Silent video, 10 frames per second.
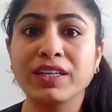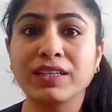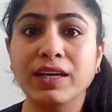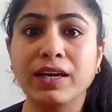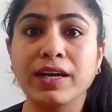कर
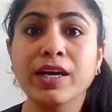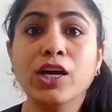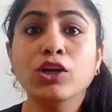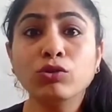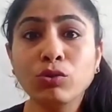देता है
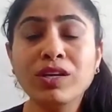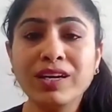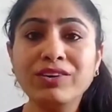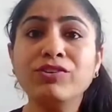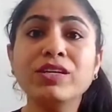तो
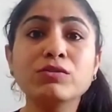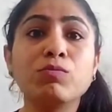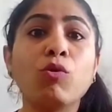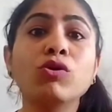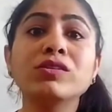ये ड्रिंक्स
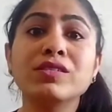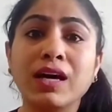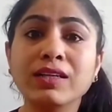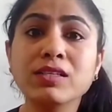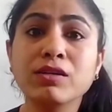बहुत
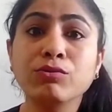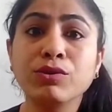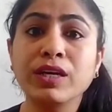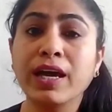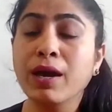ज़्यादा
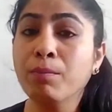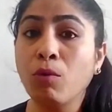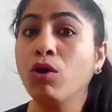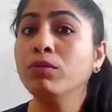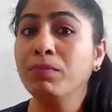ज़रूरी हैं
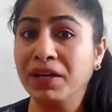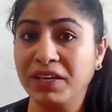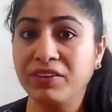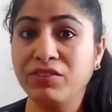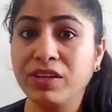बहुत
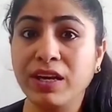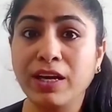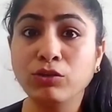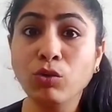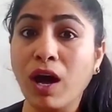मैंडेटरी
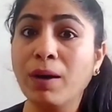हैं तो